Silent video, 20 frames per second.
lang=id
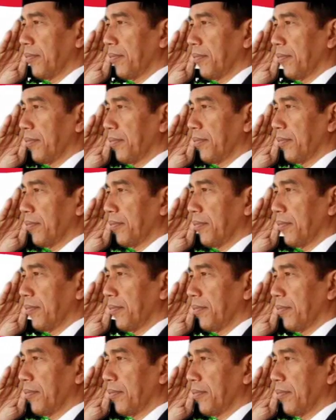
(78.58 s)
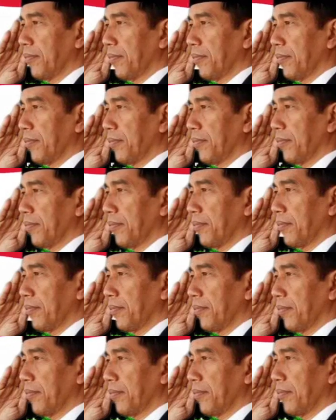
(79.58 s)
Karena
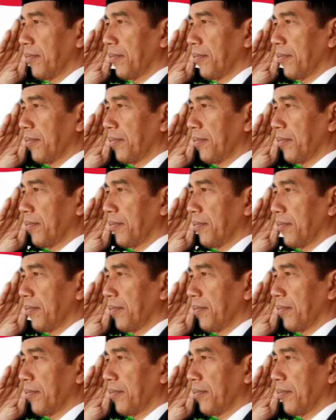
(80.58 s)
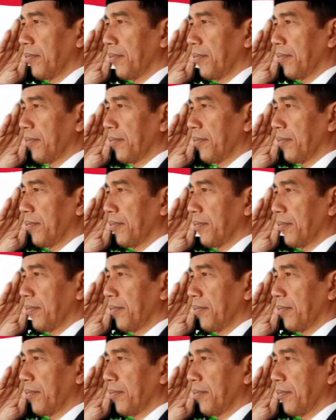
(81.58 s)
Indonesia ini bukan hanya Pulau
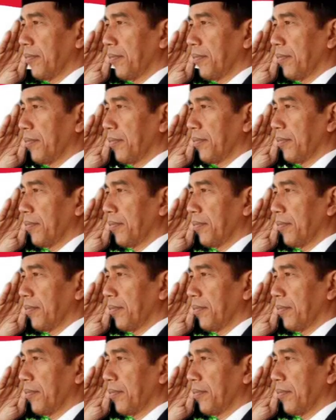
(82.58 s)
Jawa